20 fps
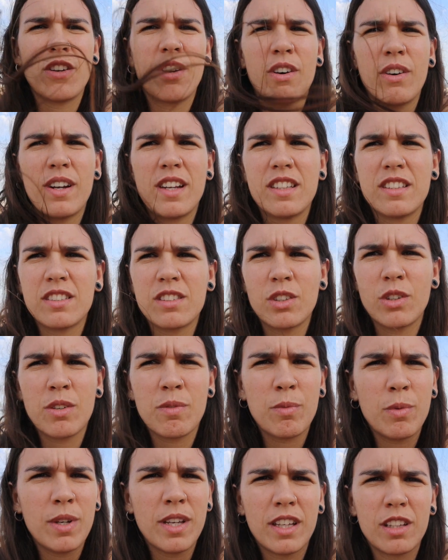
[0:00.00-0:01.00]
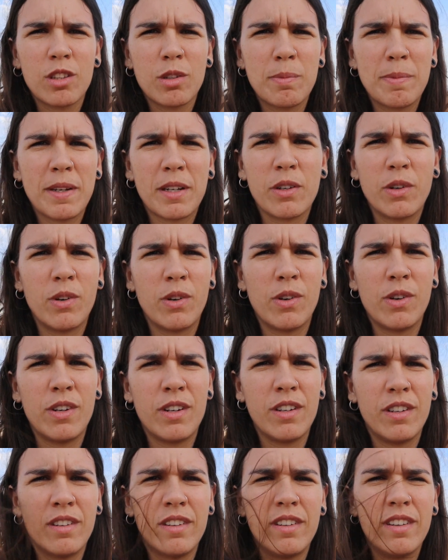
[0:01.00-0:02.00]
Yo ahora estoy muy a tope
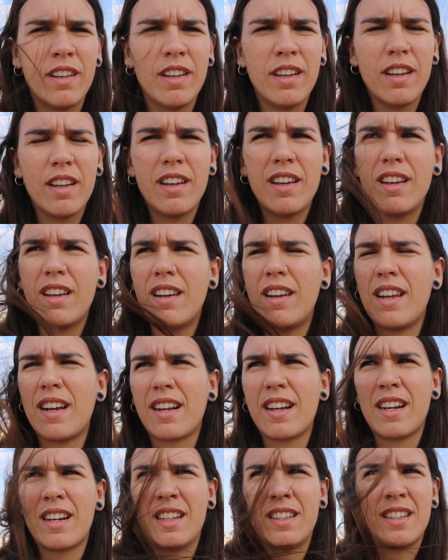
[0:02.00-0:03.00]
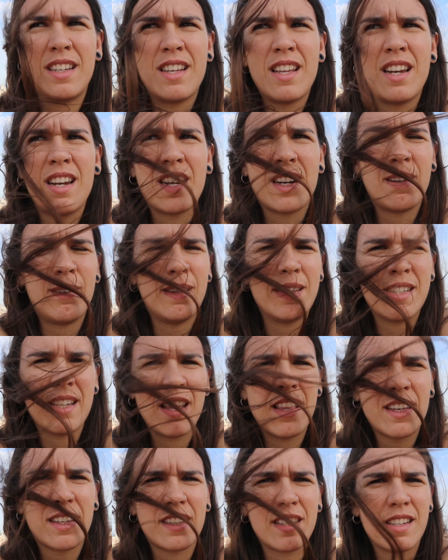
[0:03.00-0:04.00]
con la carretera de la
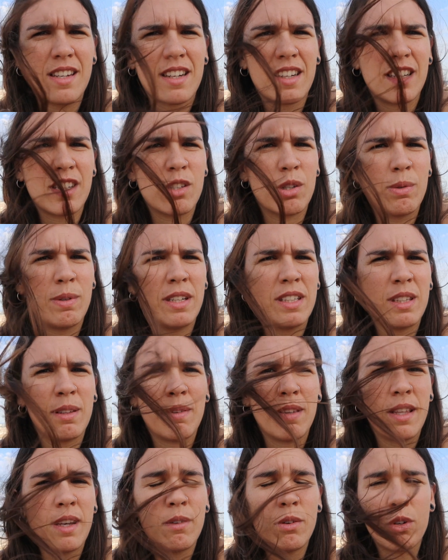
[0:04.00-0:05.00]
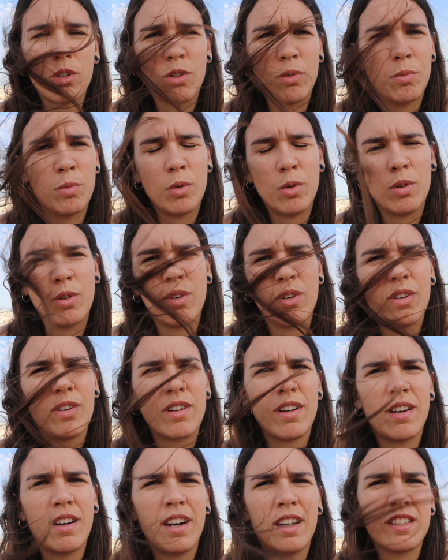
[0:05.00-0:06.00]
Rabasada, que es la que sube al Tibidabo, como
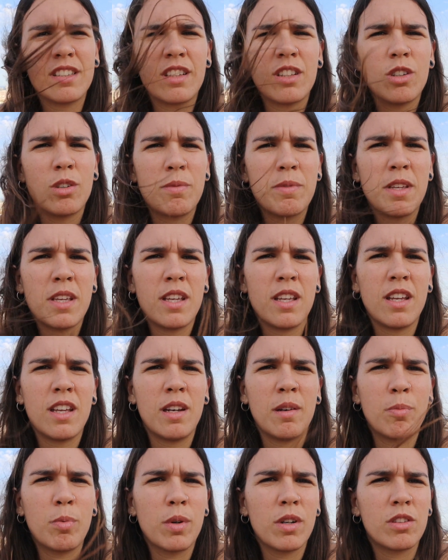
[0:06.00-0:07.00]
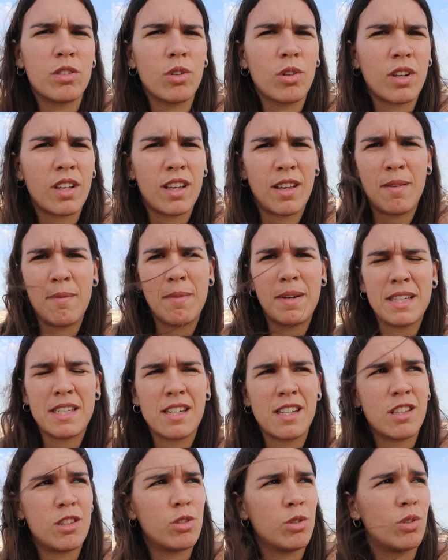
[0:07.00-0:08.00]
ha sido el puerto que
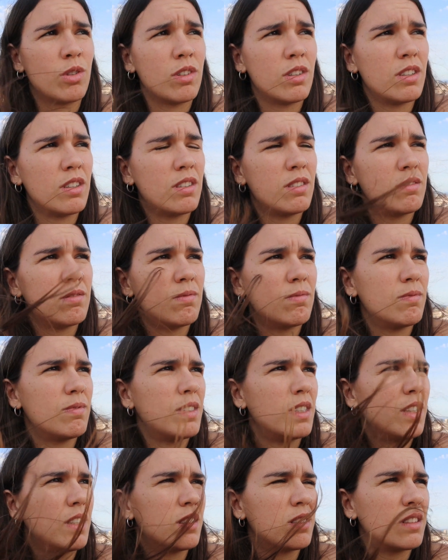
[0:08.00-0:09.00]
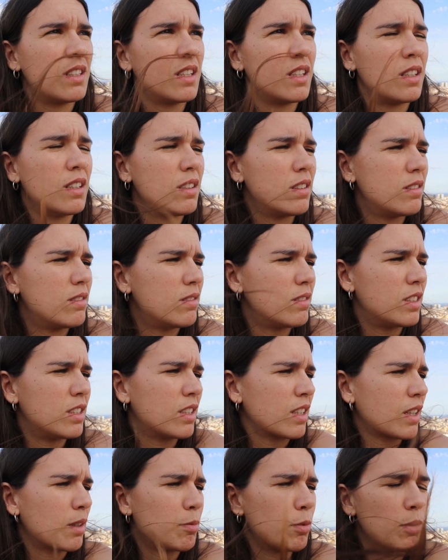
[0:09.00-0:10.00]
más he hecho este,
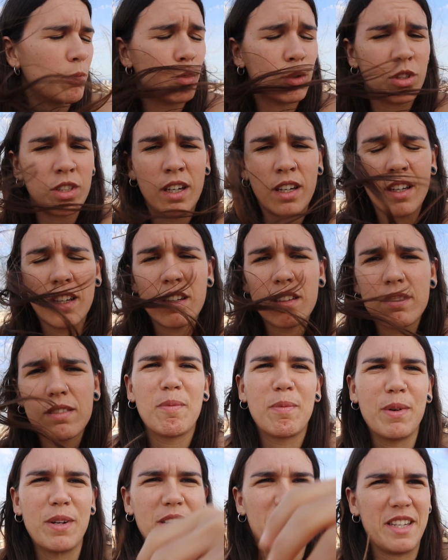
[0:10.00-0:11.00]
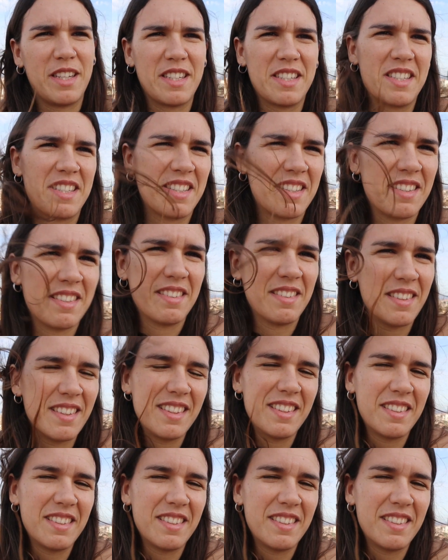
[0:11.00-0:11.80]
desde que podemos salir, pues